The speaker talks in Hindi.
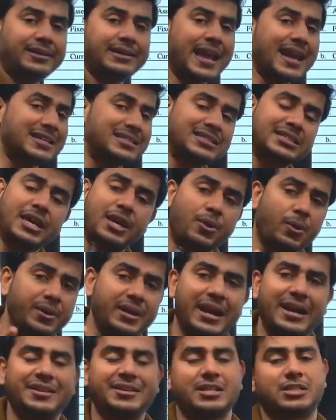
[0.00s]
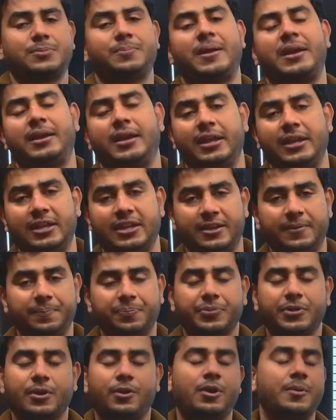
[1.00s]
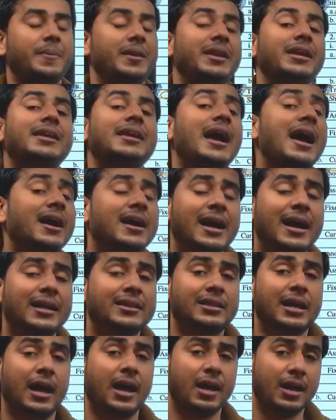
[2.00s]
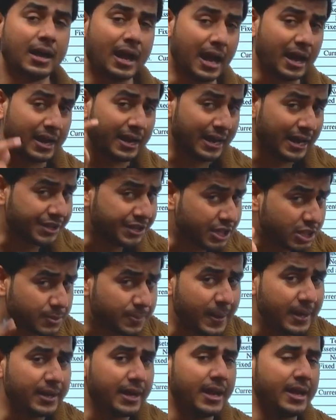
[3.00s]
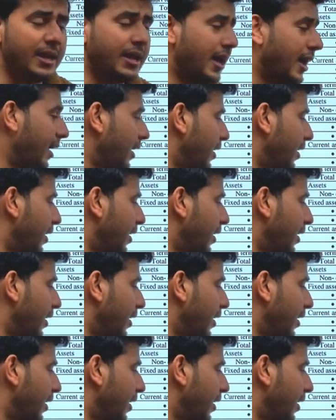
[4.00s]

टैक्स की कोई एडजस्टमेंट नहीं है और मैंने क्या कहा था अगर एडजस्टमेंट नहीं है